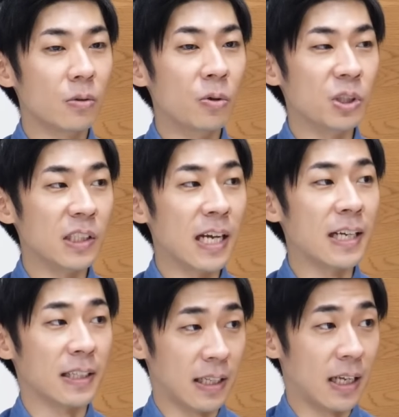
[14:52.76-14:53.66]
こうし
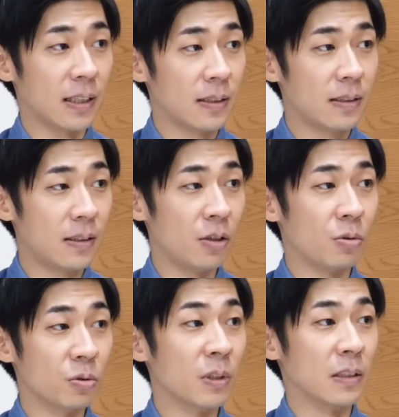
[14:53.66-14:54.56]
ないんだっってい
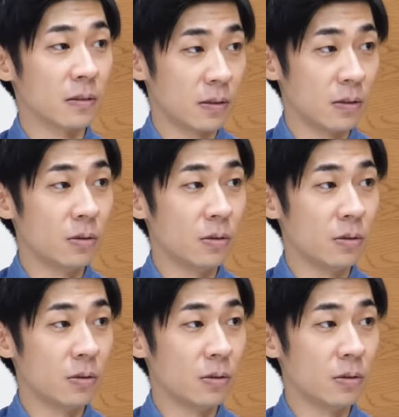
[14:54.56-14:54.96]
うことなんですけ